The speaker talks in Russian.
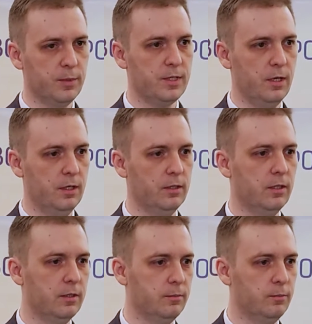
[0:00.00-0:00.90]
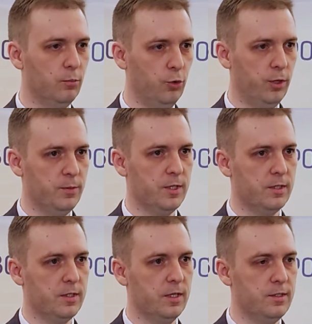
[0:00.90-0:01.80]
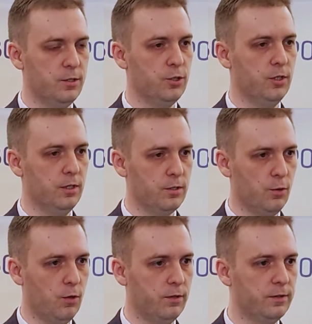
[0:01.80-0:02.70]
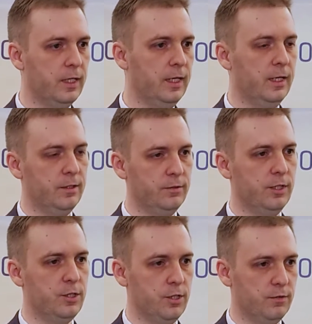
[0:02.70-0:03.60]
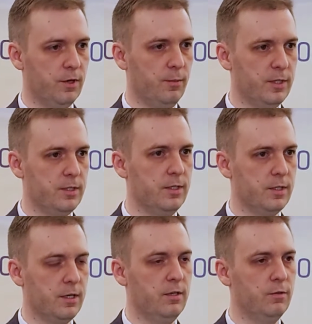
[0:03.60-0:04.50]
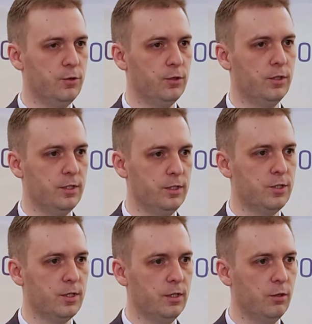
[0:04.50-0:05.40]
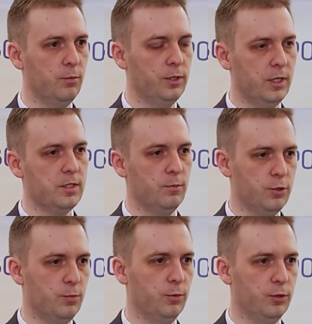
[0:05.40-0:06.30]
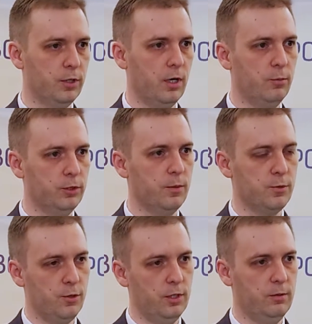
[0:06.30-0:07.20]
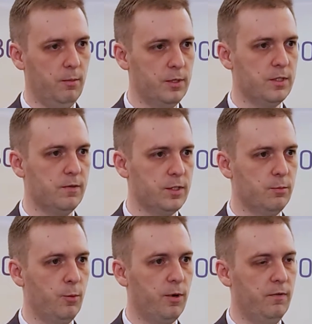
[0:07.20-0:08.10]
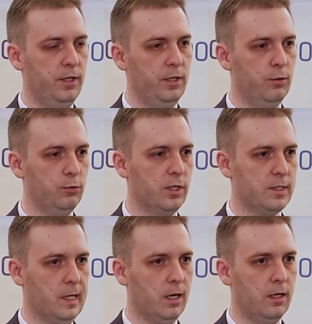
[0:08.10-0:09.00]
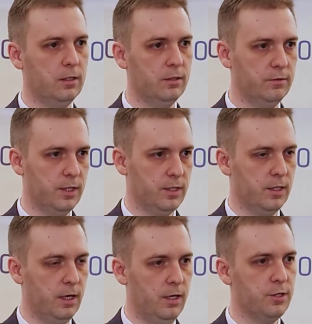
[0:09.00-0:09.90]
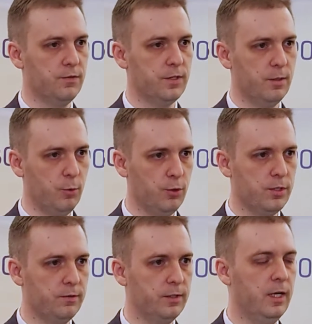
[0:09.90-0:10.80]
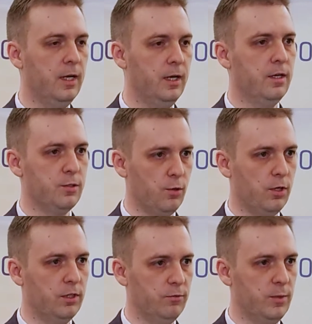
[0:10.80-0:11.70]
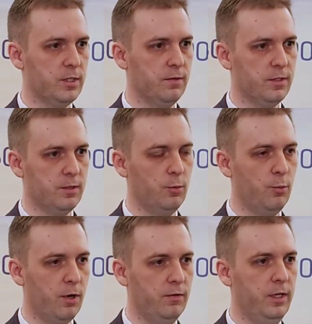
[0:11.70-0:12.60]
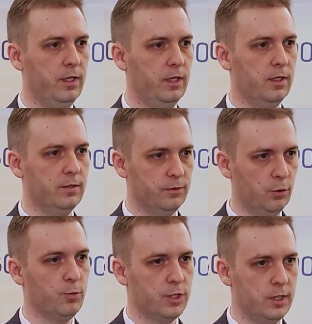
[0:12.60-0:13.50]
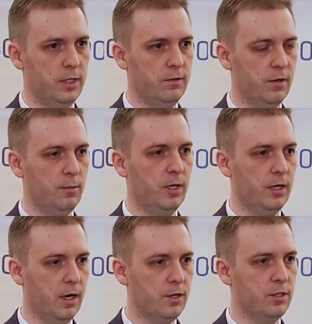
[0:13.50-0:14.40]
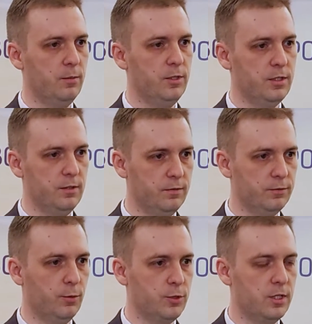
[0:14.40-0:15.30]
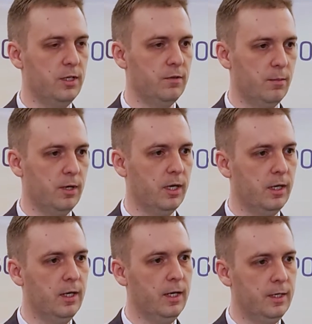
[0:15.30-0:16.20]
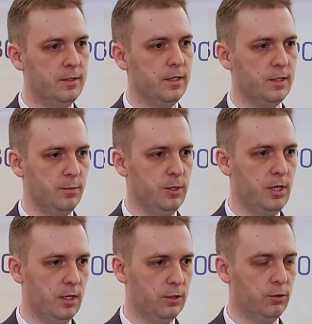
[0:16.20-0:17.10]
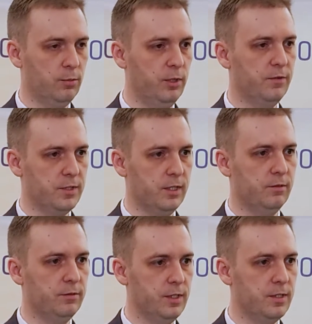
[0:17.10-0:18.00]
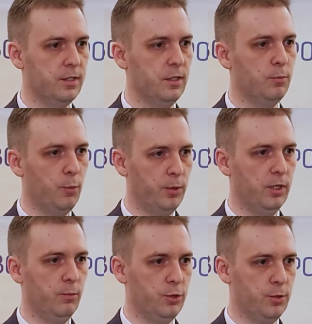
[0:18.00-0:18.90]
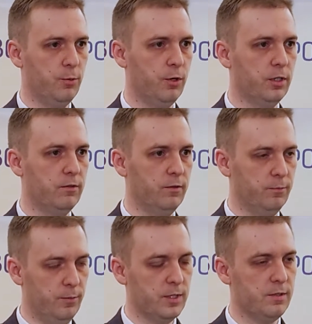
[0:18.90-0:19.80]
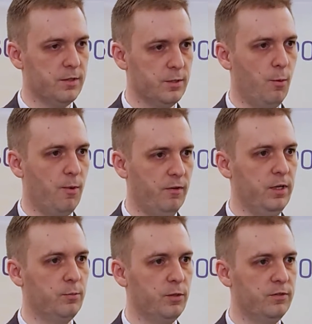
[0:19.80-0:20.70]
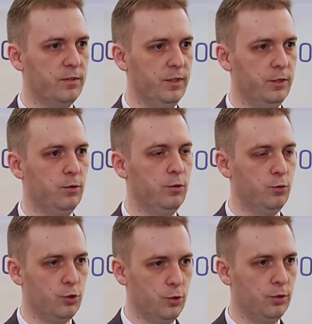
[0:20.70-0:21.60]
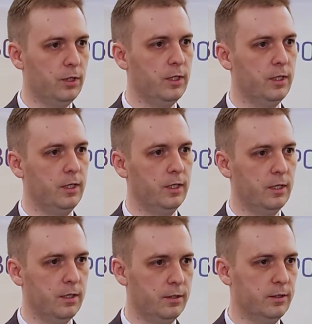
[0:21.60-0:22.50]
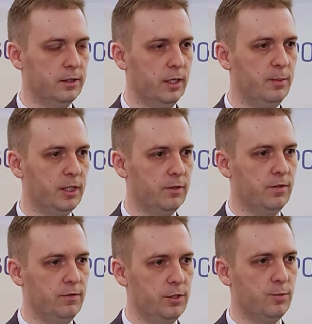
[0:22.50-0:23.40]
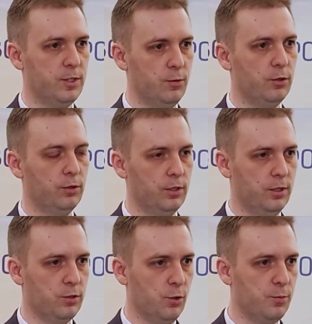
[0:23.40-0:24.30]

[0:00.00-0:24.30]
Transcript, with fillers: постоянно боремся за снижение сроков выдачи информации из архива учетно-технической документации. Мы очень плотно работаем с органами местного самоуправления. У нас кратно выросло количество запросов из органов местного самоуправления, в том числе и в рамках гаражной амнистии, в том числе и в рамках тех изменений, которые были в целом внесены по полномочиям органов местного самоуправления по выявлению неучтенных или э, объектов недвижимости, у которых нет